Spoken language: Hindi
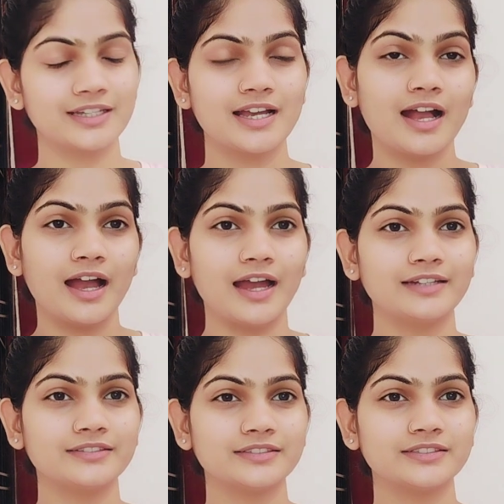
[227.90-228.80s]
एंड
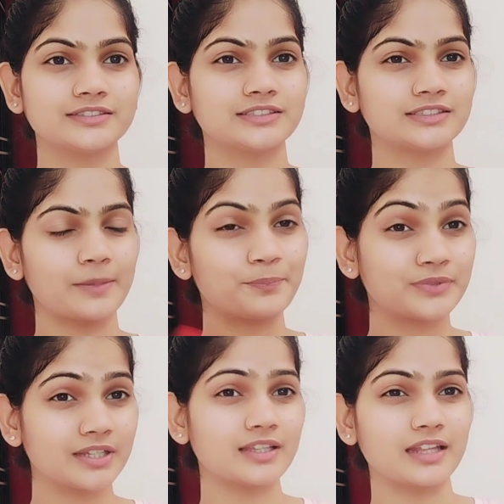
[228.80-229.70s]
सबसे
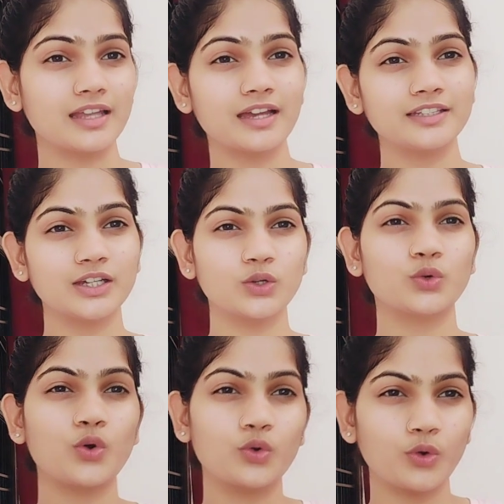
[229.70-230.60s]
ज़्यादा ये लोगों
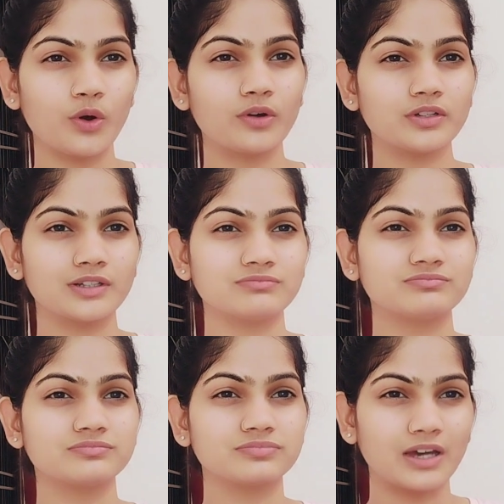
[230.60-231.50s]
को
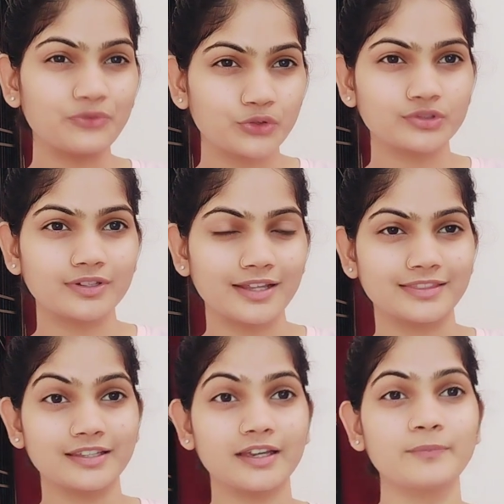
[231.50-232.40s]
कन्फ्यूज़न रहती
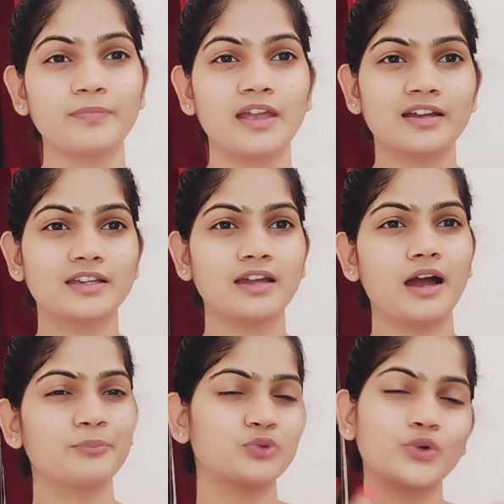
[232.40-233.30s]
है कि हम
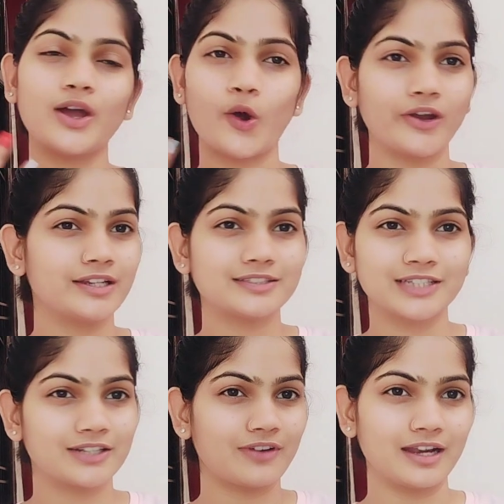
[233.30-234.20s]
तो ऑयली स्किन
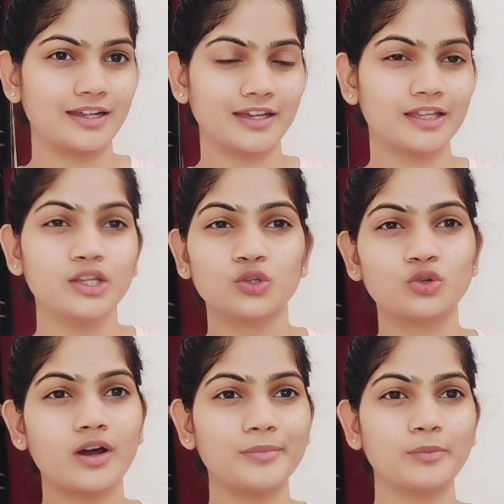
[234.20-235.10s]
वाले हैं तो
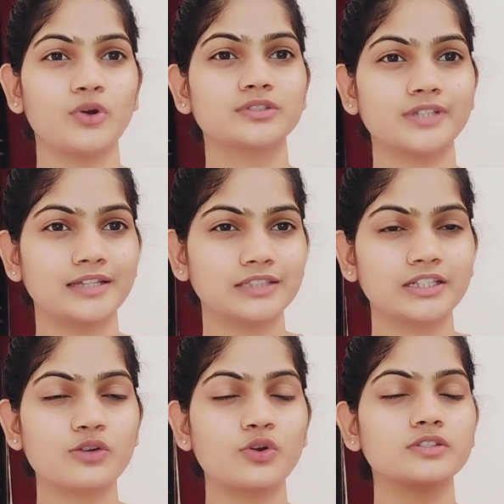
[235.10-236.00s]
हमें मॉइस्चराइज़र की
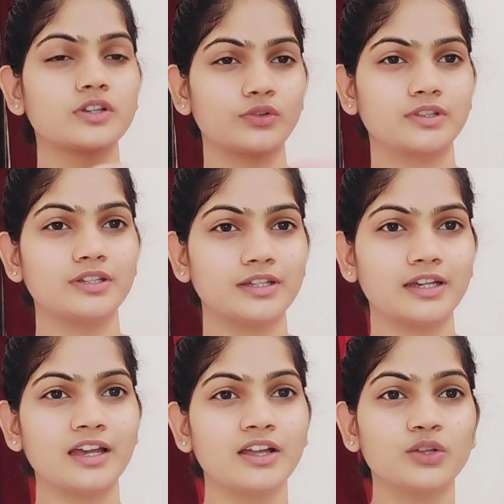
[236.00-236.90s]
कोई ज़रूरत ही नहीं है
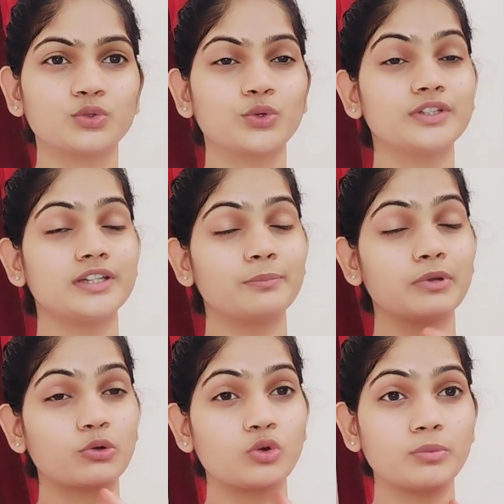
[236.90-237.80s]
तो ये
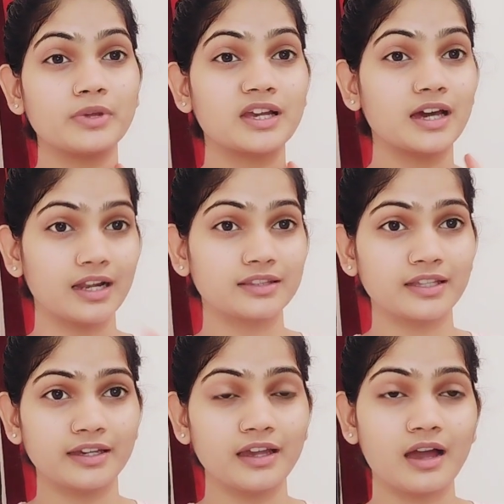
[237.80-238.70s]
बिल्कुल भी गलत है
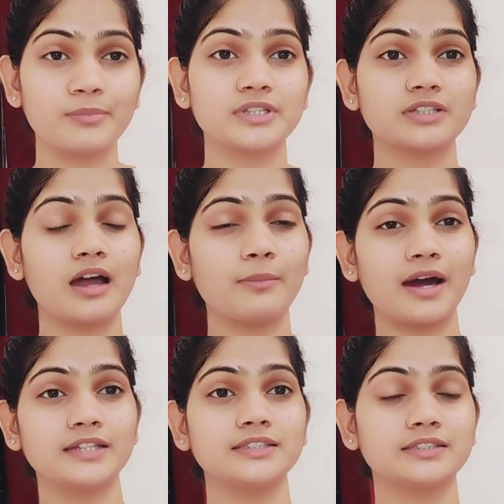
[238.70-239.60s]
हमेशा
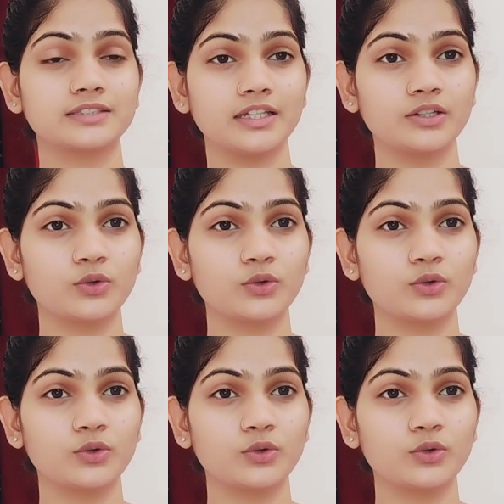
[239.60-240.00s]
हमारी स्किन को